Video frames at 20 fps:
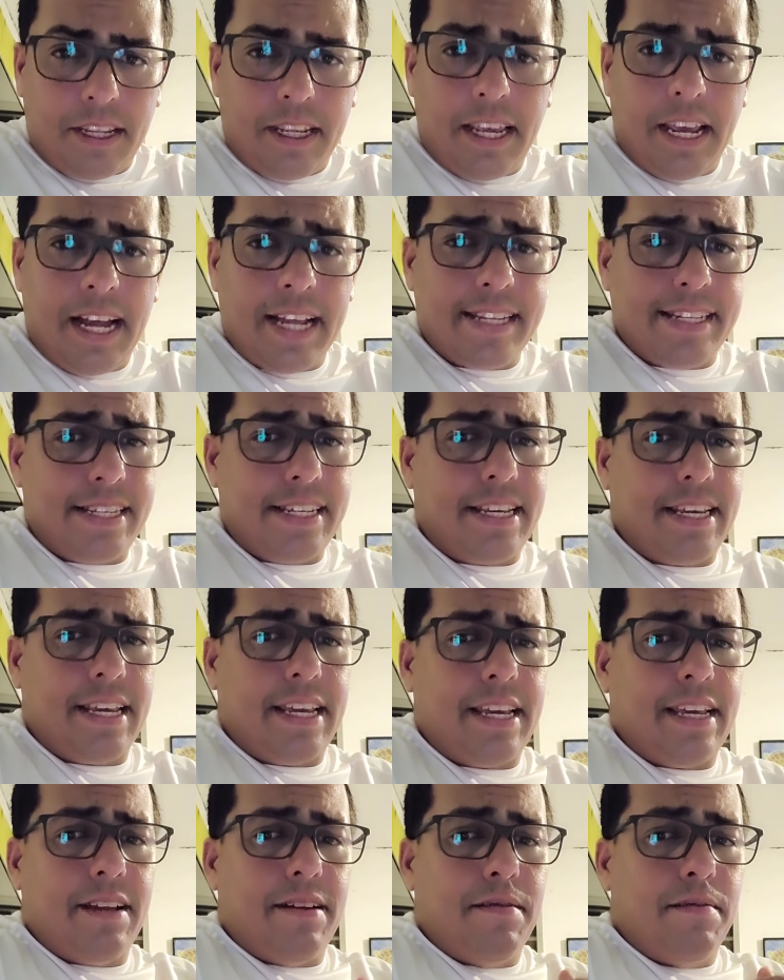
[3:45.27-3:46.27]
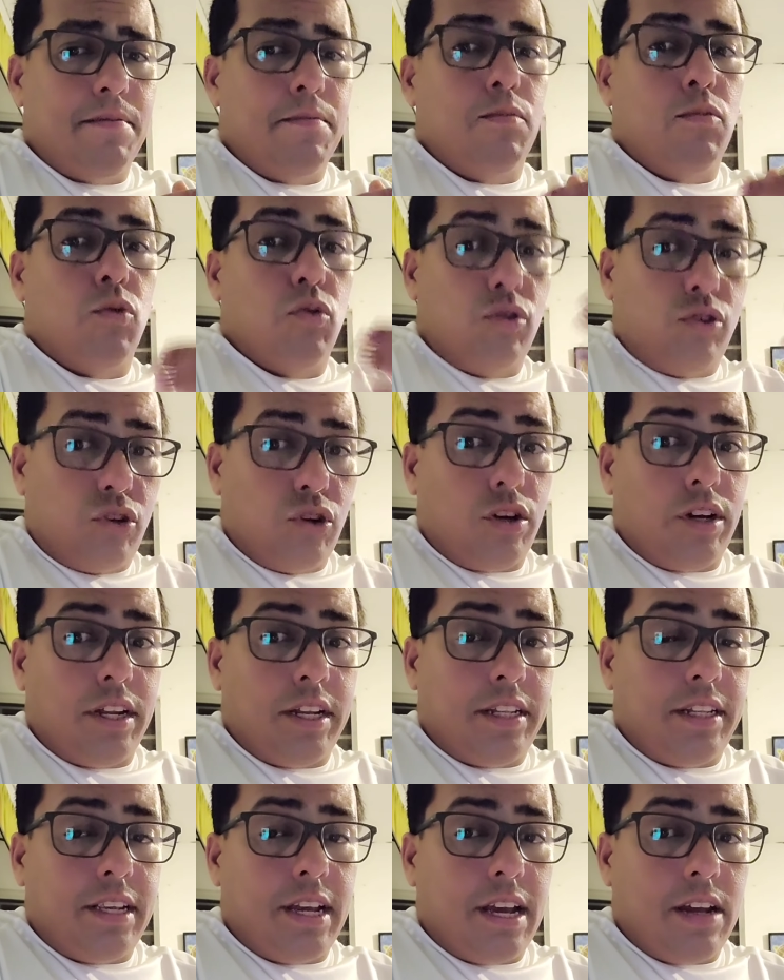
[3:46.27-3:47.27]
Y es así que muchos
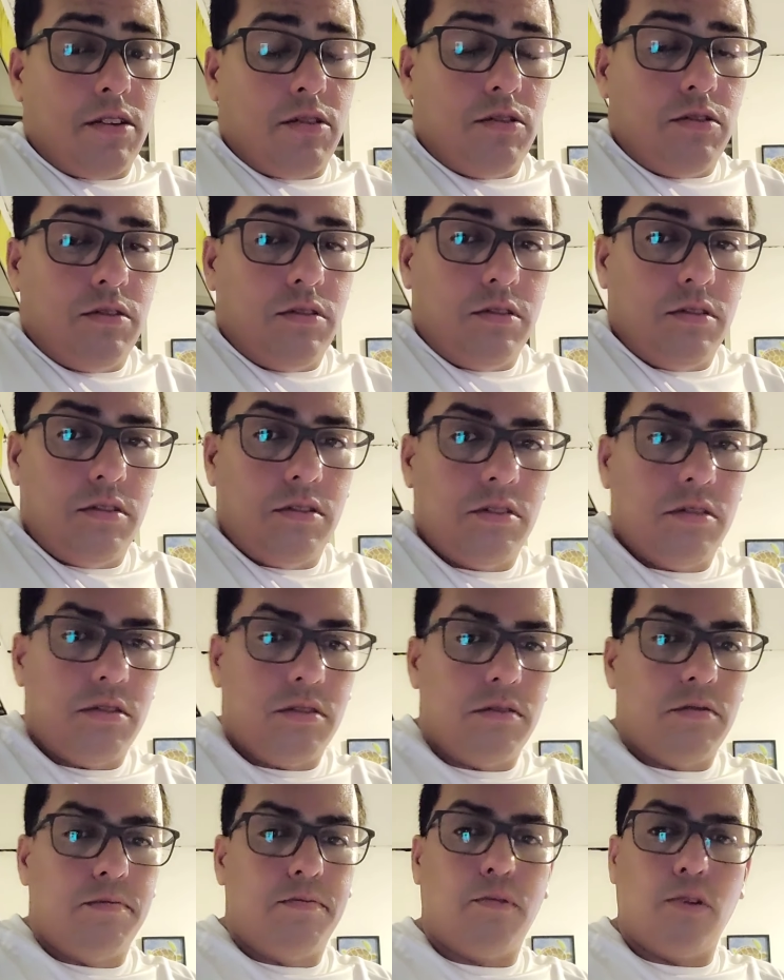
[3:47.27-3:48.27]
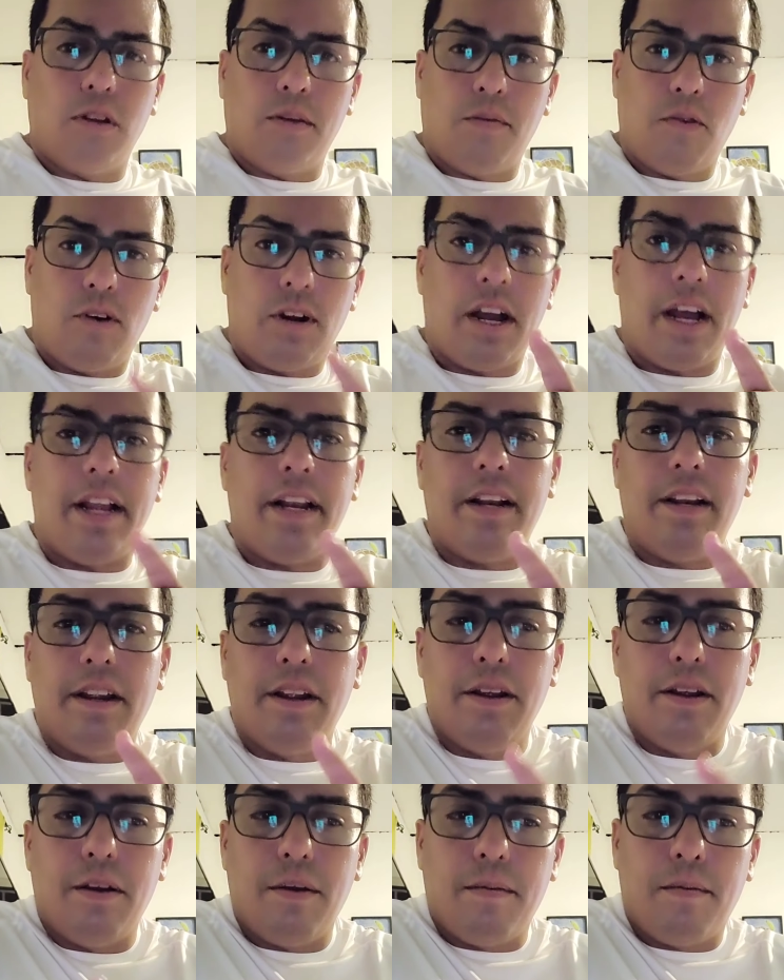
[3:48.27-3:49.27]
cristianos podemos caer
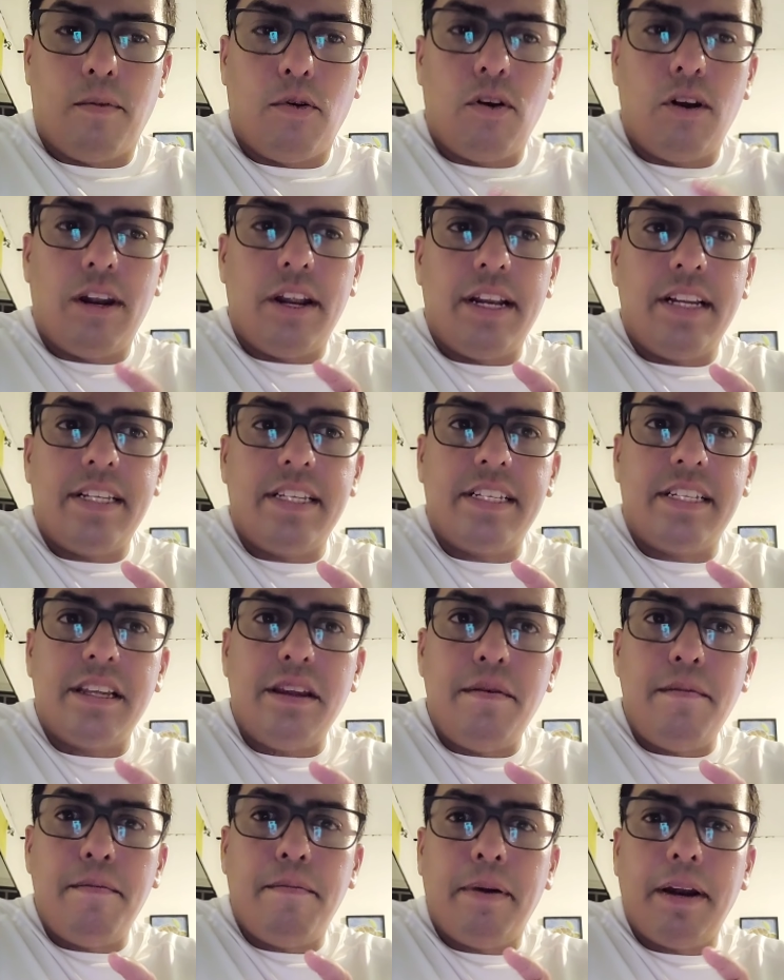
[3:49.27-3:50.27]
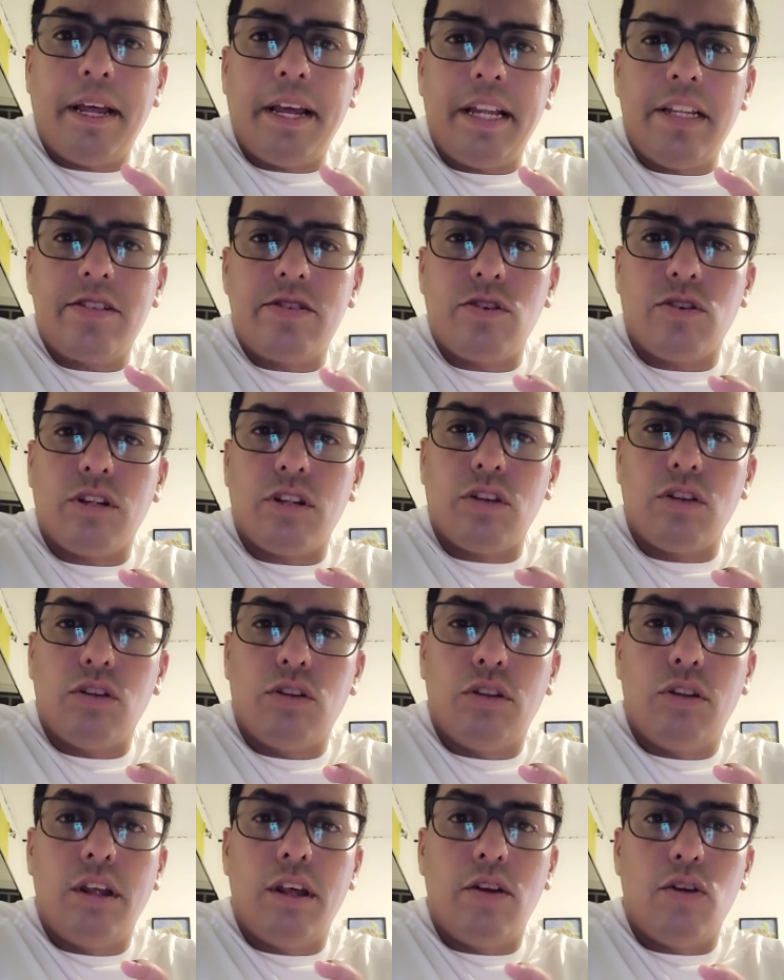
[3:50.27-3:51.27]
por el simple hecho
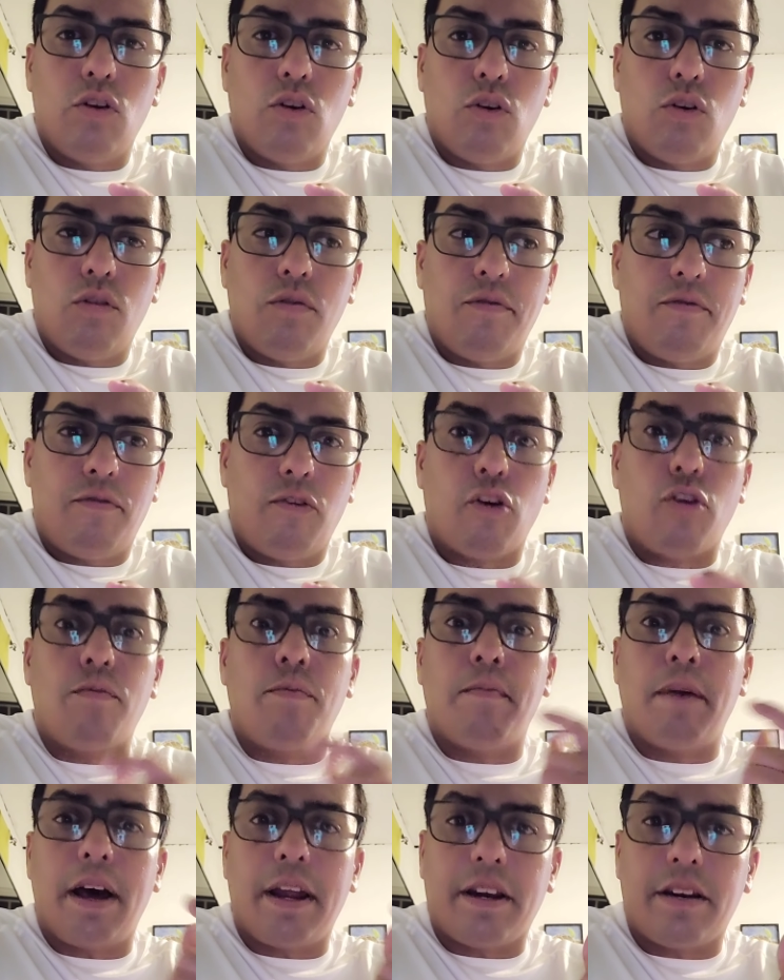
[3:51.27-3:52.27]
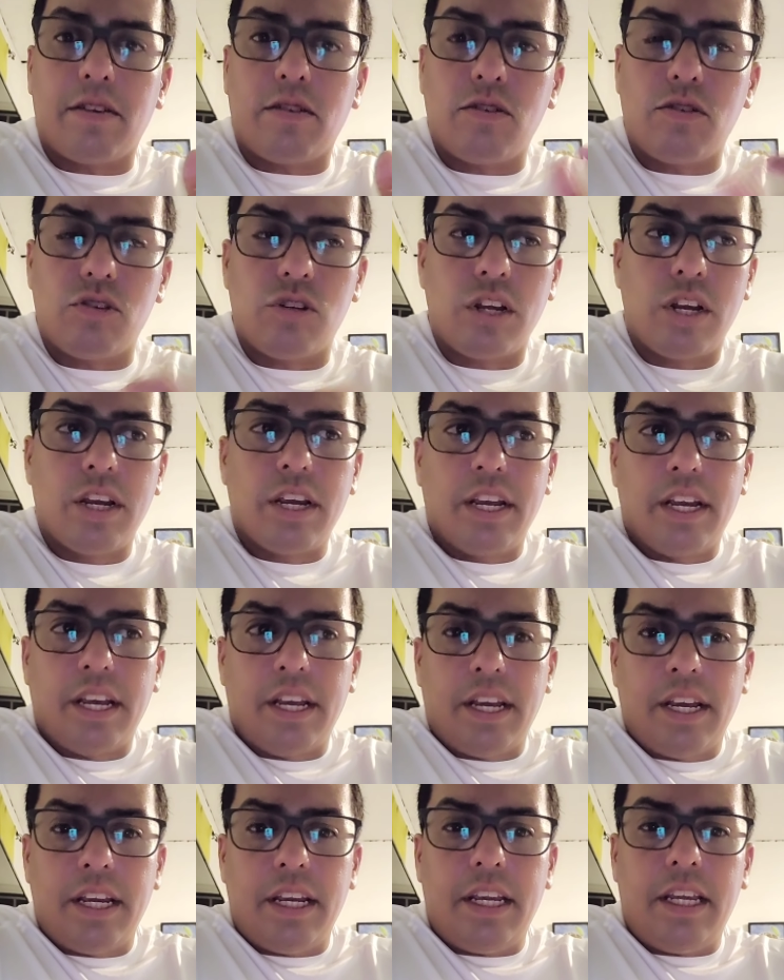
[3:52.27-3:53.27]
de, no formarnos
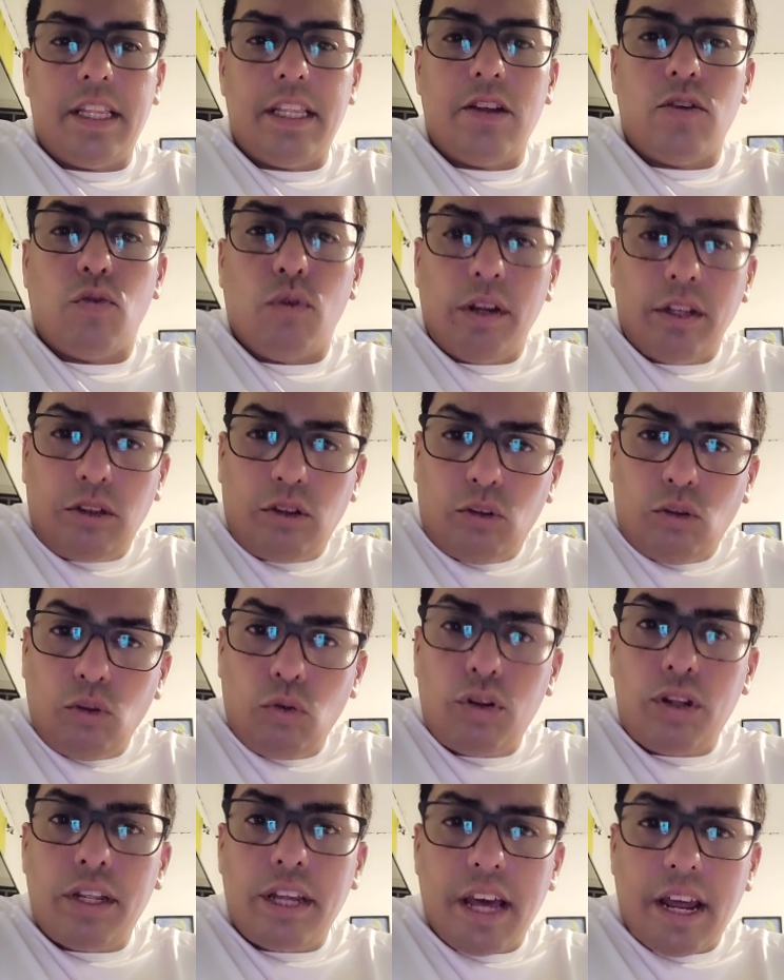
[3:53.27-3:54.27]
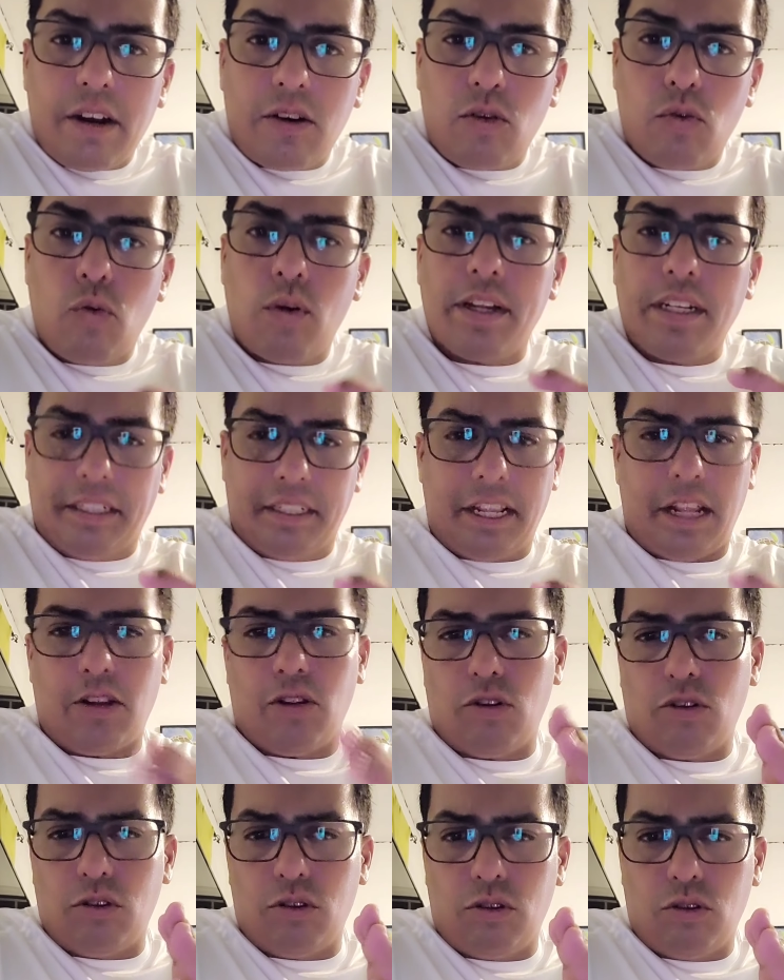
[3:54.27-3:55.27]
y de no estudiar nuestra,
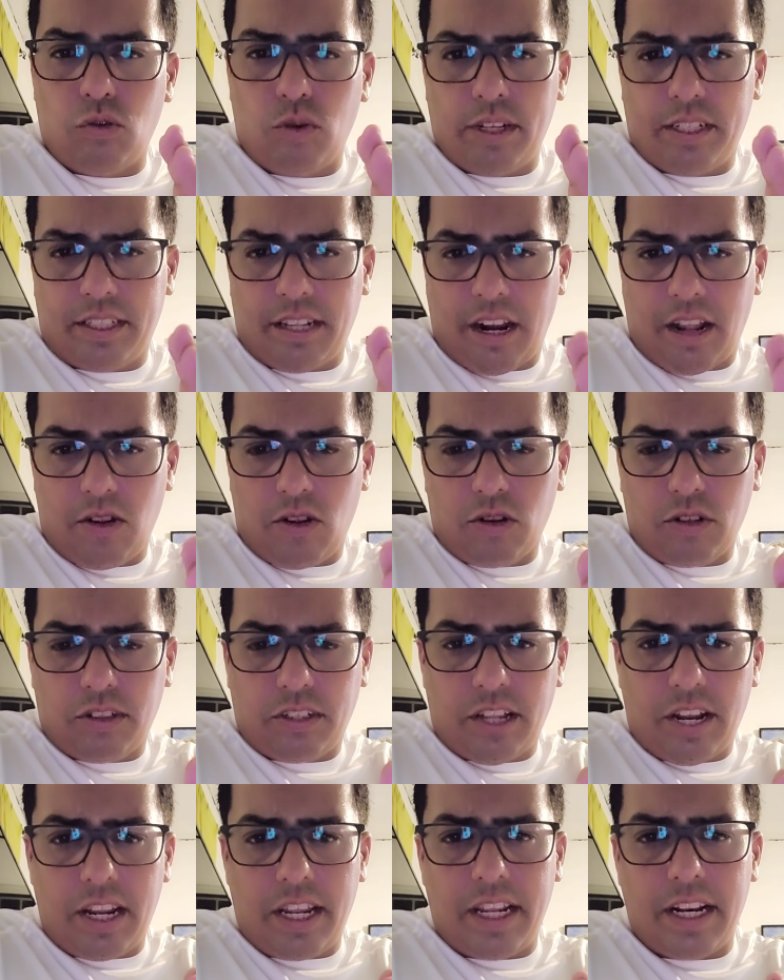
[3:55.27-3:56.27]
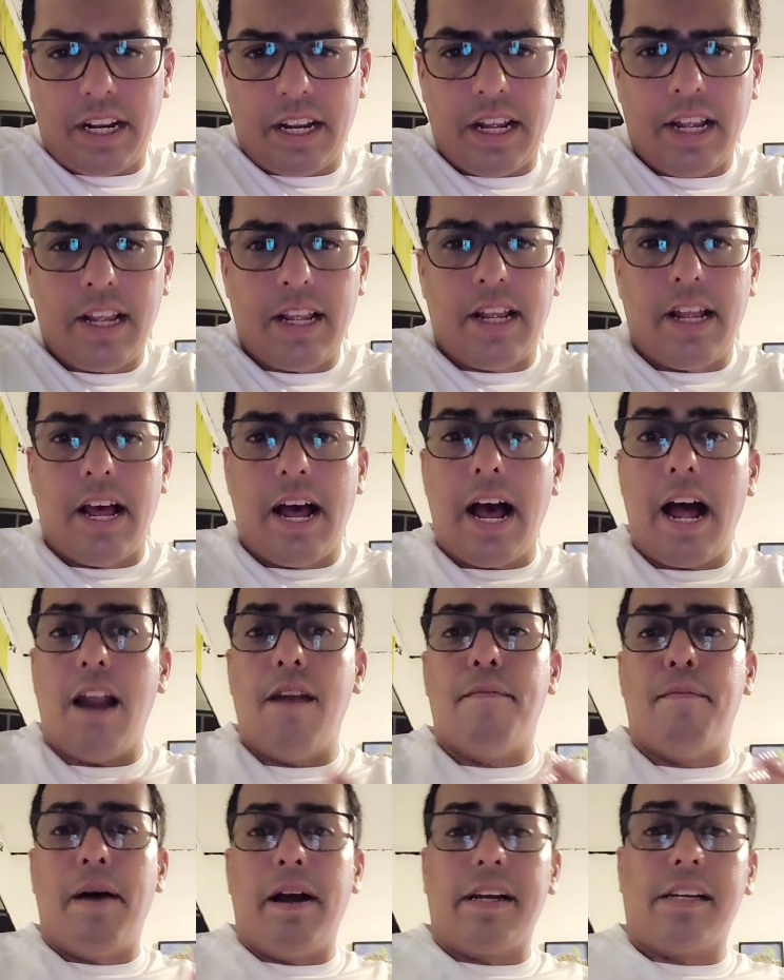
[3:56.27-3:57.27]
nuestra doctrina
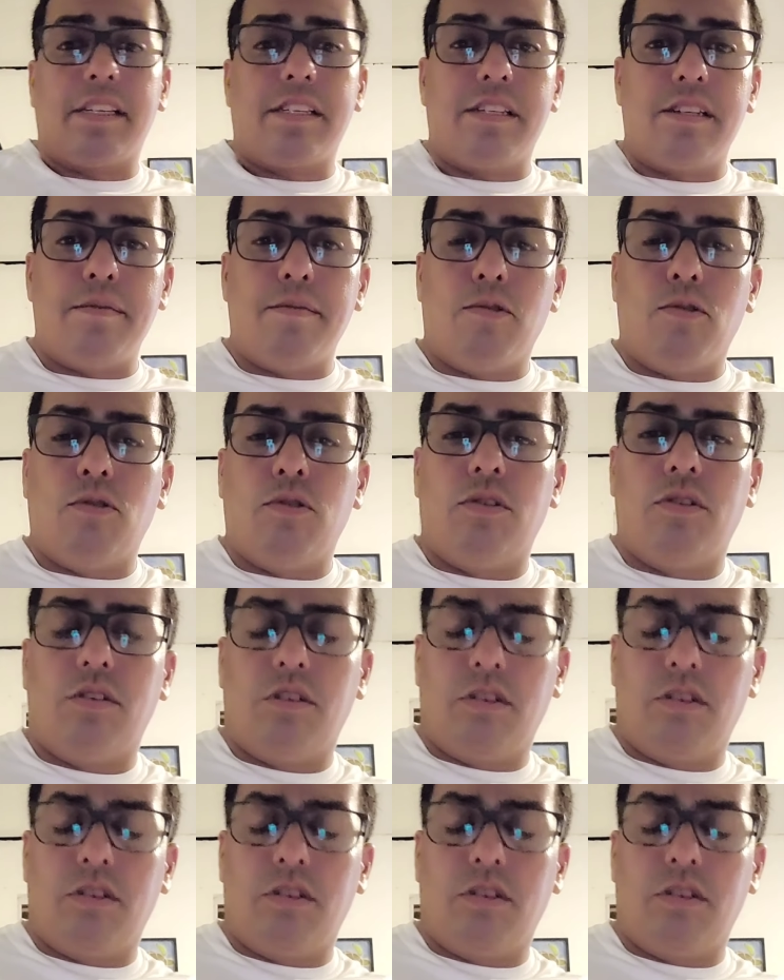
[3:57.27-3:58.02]
al máximo.